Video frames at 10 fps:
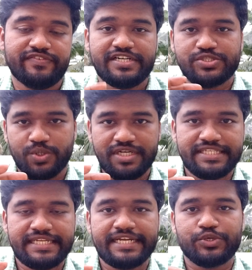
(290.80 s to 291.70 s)
இவங்க
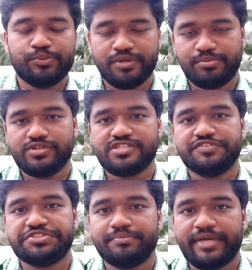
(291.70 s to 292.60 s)
சொன்னதில் எனக்கு ரொம்ப பிடிச்ச
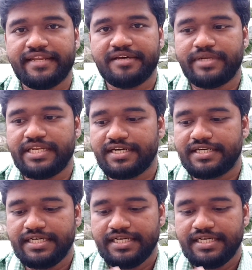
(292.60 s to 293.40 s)
விஷயம் என்ன அப்படின்னா